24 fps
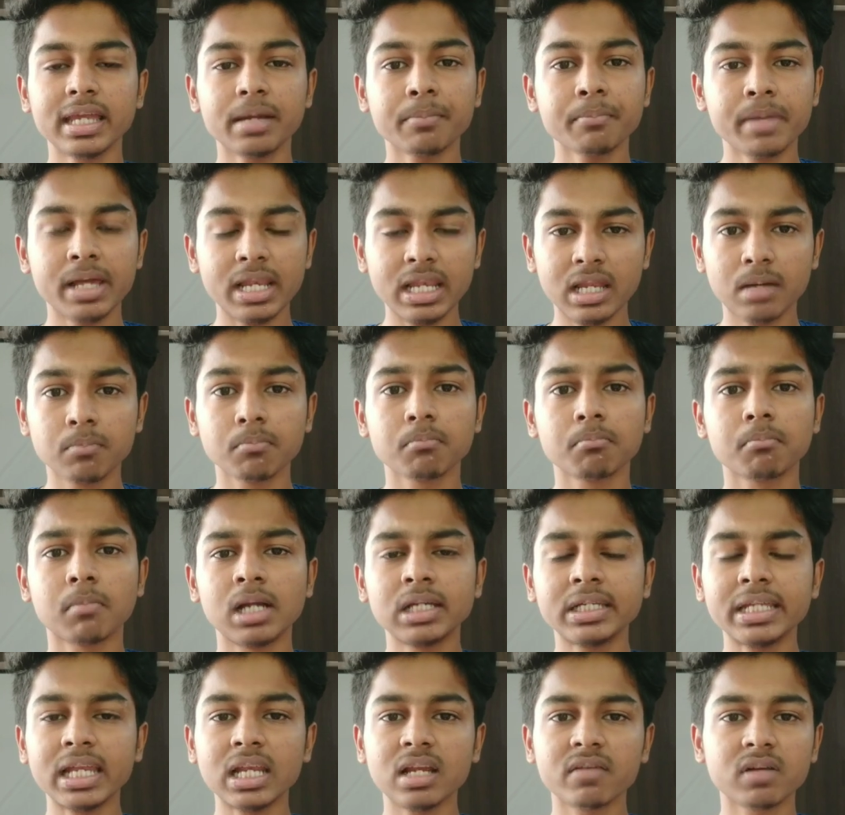எம்எல்எம்
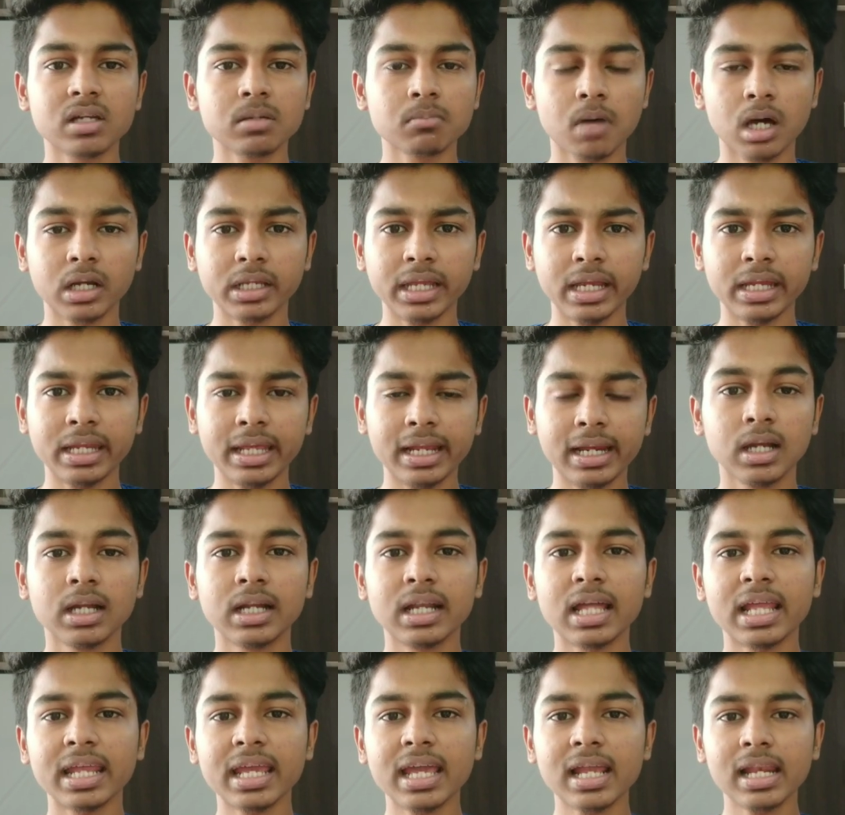மல்டி லெவல் மார்க்கெட்டிங்கில்
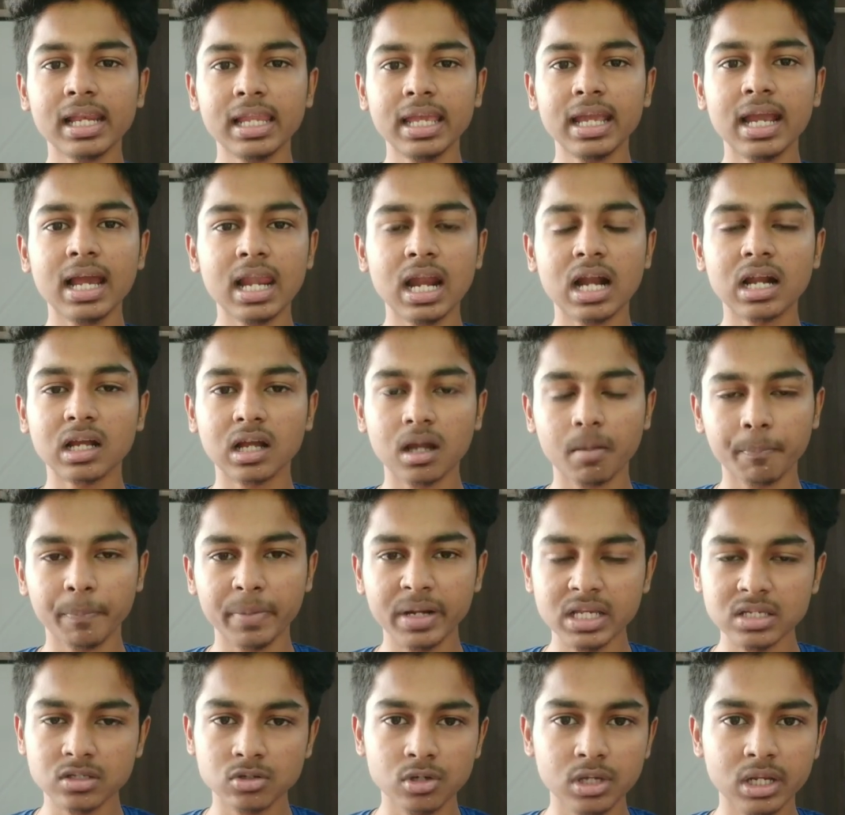நிறைய லீகலான
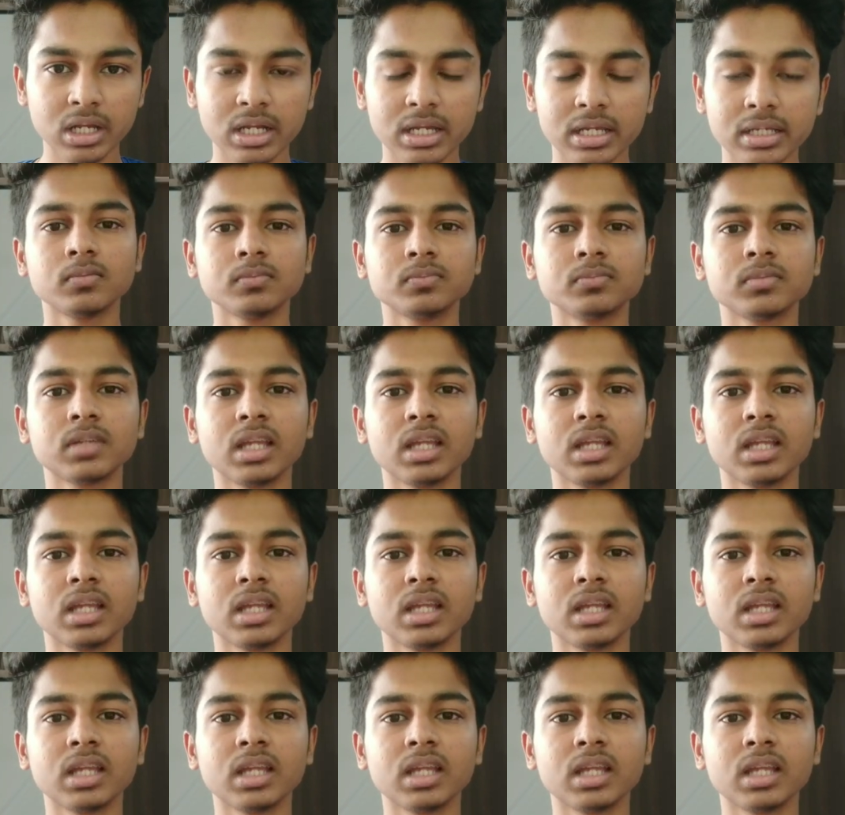கம்பெனிஸும் இருக்குது